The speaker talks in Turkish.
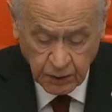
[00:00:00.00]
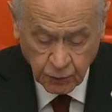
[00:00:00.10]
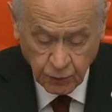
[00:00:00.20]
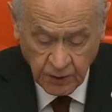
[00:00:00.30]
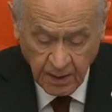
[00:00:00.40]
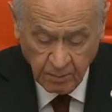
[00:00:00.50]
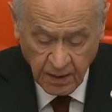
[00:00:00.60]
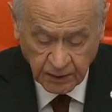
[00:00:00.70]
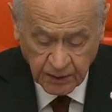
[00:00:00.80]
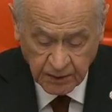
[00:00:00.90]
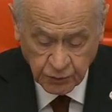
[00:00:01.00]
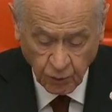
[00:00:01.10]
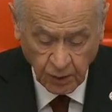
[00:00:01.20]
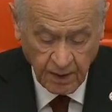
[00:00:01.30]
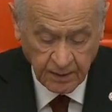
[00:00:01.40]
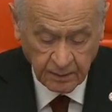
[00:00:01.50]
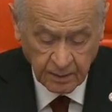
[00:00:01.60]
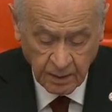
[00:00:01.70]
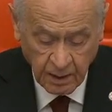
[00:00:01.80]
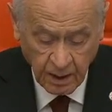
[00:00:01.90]
ilk gündem maddesi olan
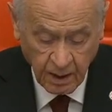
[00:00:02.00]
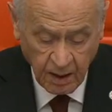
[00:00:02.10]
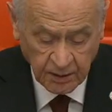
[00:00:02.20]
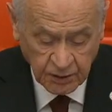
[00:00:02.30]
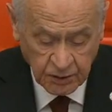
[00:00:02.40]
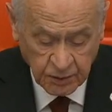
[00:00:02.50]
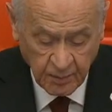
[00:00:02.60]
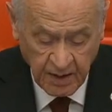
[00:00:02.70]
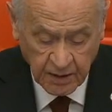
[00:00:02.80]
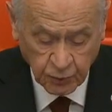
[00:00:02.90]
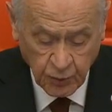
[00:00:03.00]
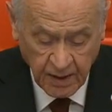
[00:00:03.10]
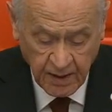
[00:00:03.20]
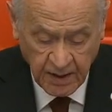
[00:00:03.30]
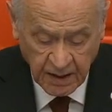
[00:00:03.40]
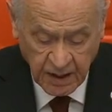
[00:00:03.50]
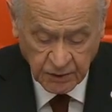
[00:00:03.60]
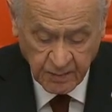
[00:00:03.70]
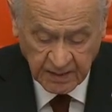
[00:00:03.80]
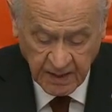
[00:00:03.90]
ant içme törenine
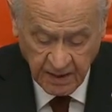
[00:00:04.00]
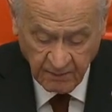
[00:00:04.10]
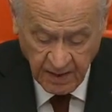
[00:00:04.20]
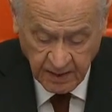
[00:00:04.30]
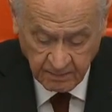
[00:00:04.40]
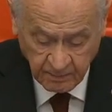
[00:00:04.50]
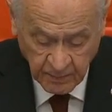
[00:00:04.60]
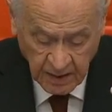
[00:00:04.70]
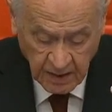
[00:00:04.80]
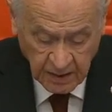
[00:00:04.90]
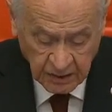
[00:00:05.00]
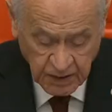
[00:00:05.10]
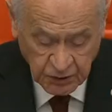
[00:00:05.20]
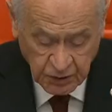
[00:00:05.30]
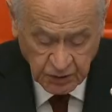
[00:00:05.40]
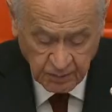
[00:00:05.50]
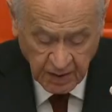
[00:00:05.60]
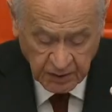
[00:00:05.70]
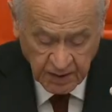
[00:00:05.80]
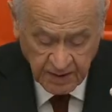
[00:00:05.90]
geçmeden evvel
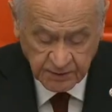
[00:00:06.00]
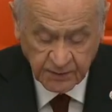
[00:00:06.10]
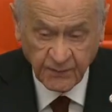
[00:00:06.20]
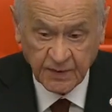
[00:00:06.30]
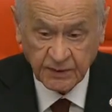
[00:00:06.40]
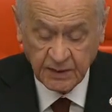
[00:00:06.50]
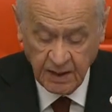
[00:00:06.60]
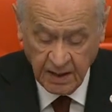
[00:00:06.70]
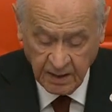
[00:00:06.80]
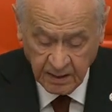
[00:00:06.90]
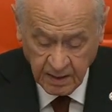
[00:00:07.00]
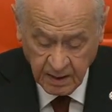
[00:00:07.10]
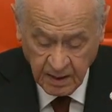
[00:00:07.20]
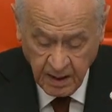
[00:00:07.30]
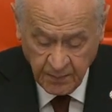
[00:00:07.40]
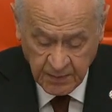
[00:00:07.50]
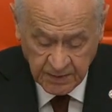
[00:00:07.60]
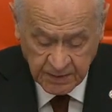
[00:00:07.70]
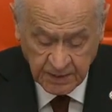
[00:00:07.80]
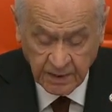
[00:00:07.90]
geçici başkan sıfatıyla
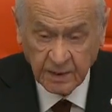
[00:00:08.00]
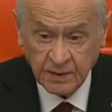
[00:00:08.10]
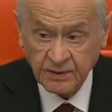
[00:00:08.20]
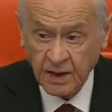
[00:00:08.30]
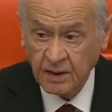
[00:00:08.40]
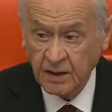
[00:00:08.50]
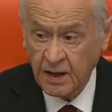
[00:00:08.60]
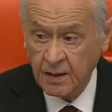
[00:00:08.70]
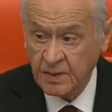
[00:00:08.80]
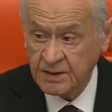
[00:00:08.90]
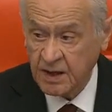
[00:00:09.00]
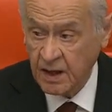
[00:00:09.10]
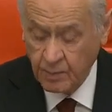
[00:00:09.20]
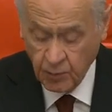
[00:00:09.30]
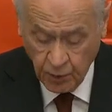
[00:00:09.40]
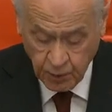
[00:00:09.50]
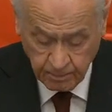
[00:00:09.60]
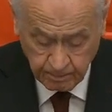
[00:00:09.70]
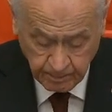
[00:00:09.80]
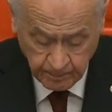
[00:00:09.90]
hepinizi saygılarımla
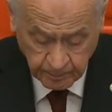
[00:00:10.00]
selamlıyorum.